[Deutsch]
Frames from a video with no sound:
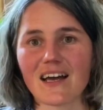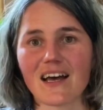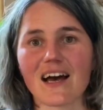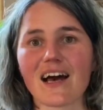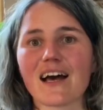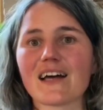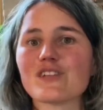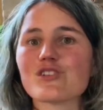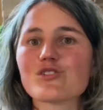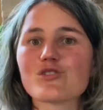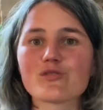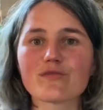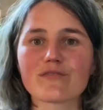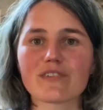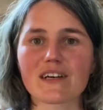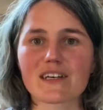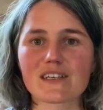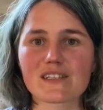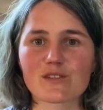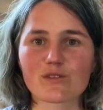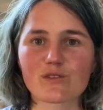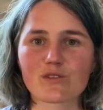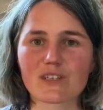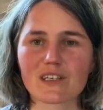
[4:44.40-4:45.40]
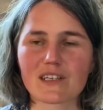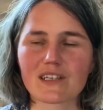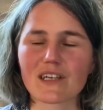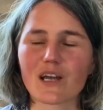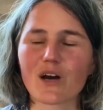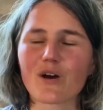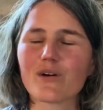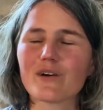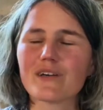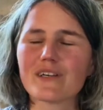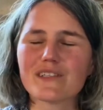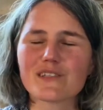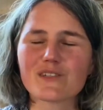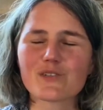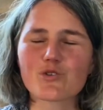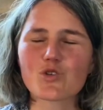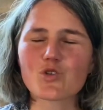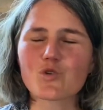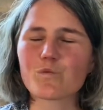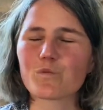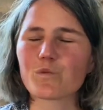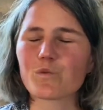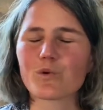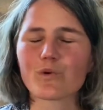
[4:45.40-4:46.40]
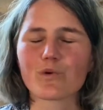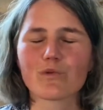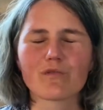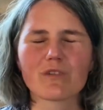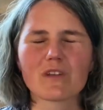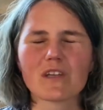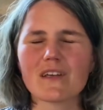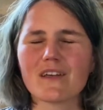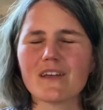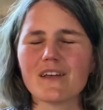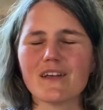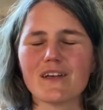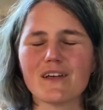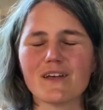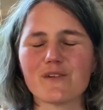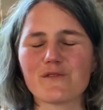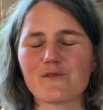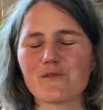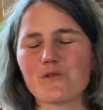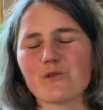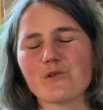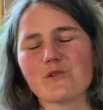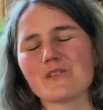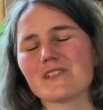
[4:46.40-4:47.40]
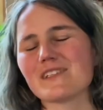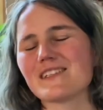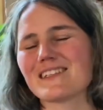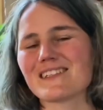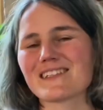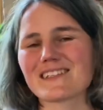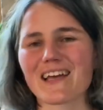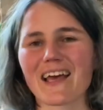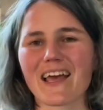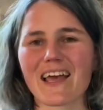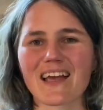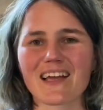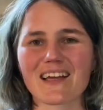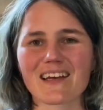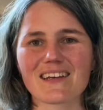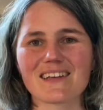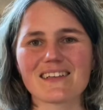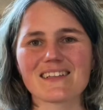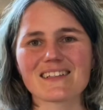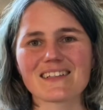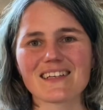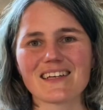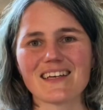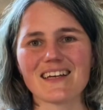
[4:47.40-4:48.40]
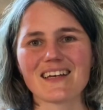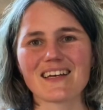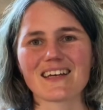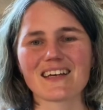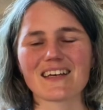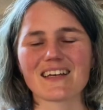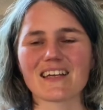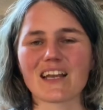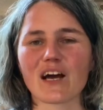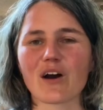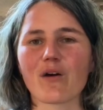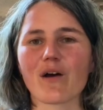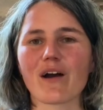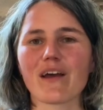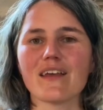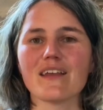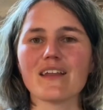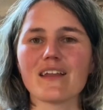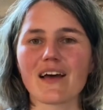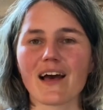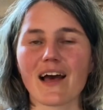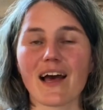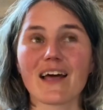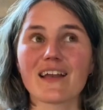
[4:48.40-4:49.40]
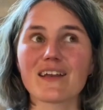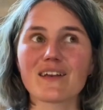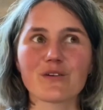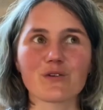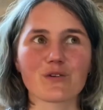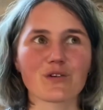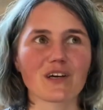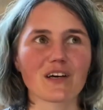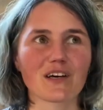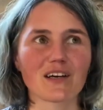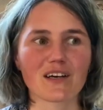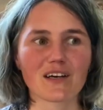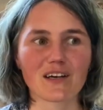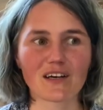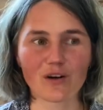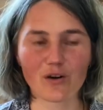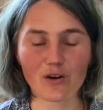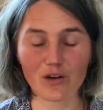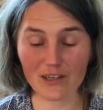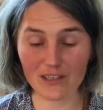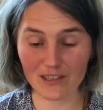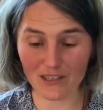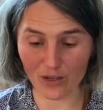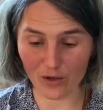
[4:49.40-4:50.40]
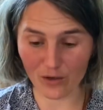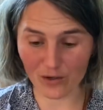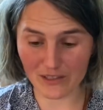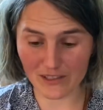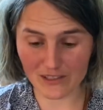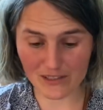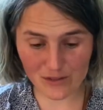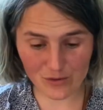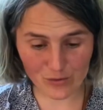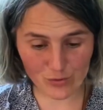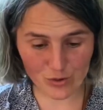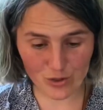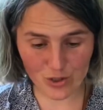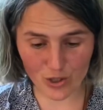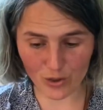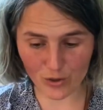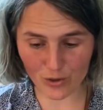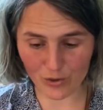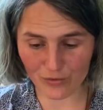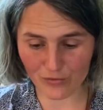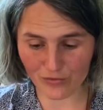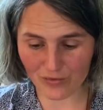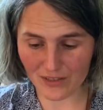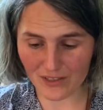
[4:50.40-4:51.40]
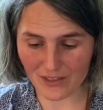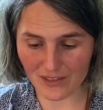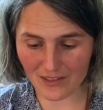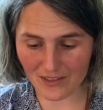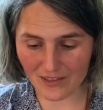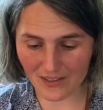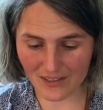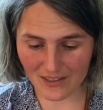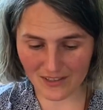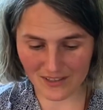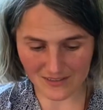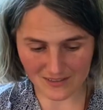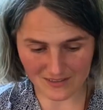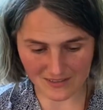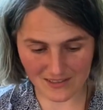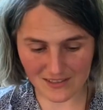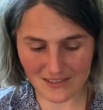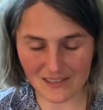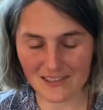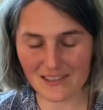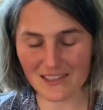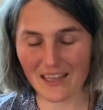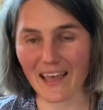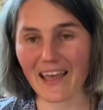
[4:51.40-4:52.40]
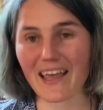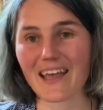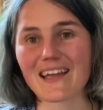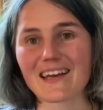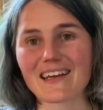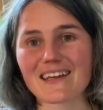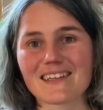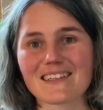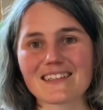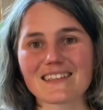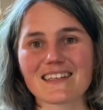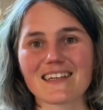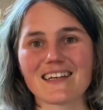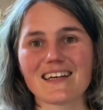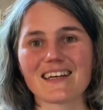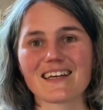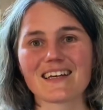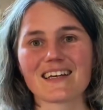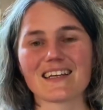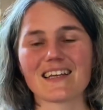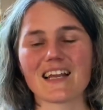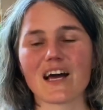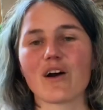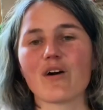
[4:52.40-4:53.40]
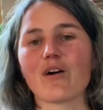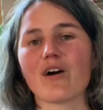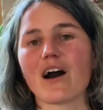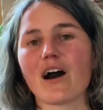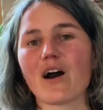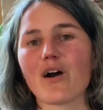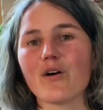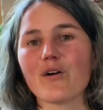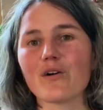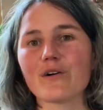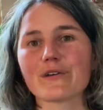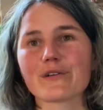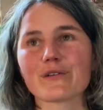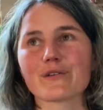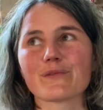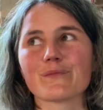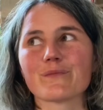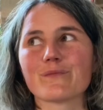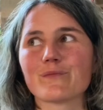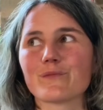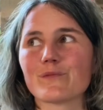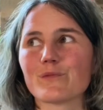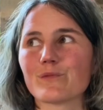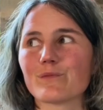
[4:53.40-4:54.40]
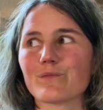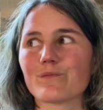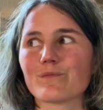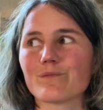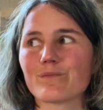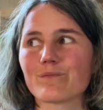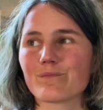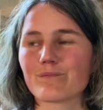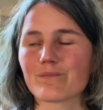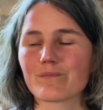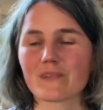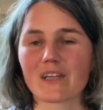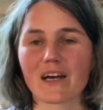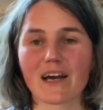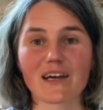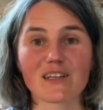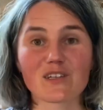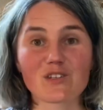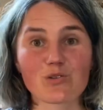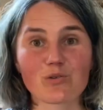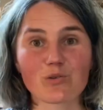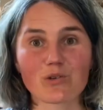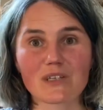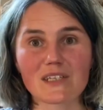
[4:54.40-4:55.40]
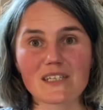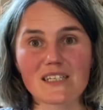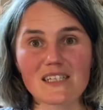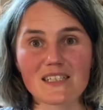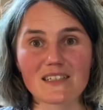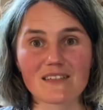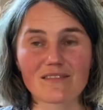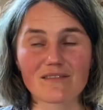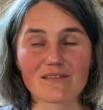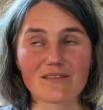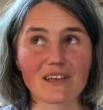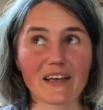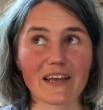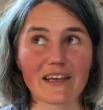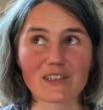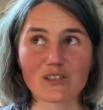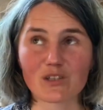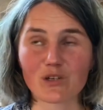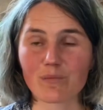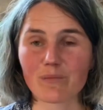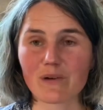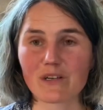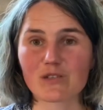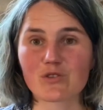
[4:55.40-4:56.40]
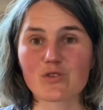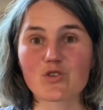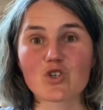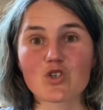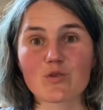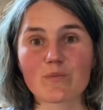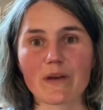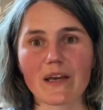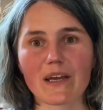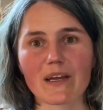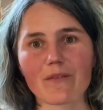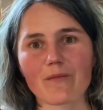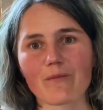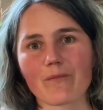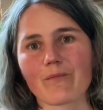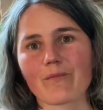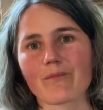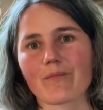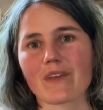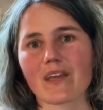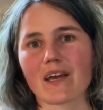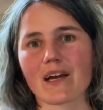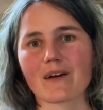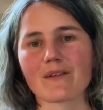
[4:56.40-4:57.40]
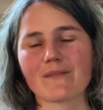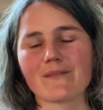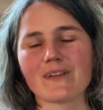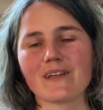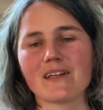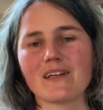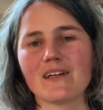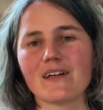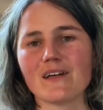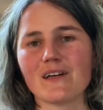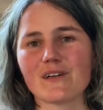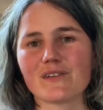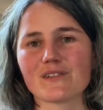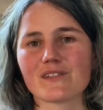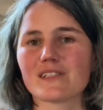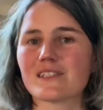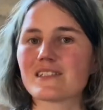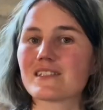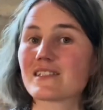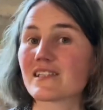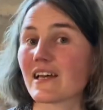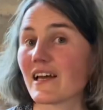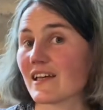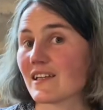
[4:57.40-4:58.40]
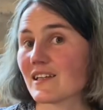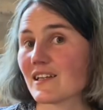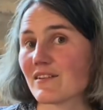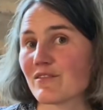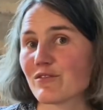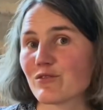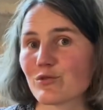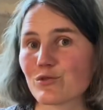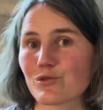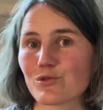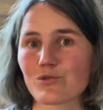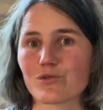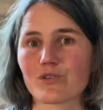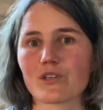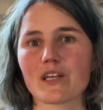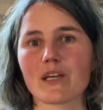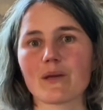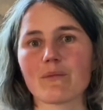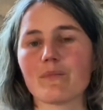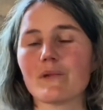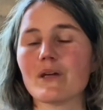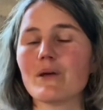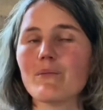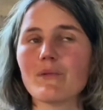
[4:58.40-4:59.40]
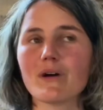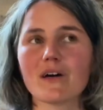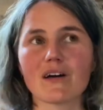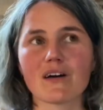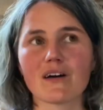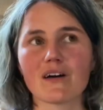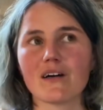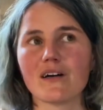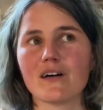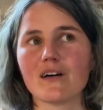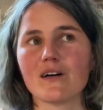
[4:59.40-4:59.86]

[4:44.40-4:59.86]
anzufassen und genau hinzuspüren, wie fühlt sich das eigentlich genau an oder auch genau hinzuschauen, wie sieht es eigentlich genau aus. Daran zu riechen, vielleicht auch mal zu schmecken, ja. sich Zeit dafür zu nehmen, immer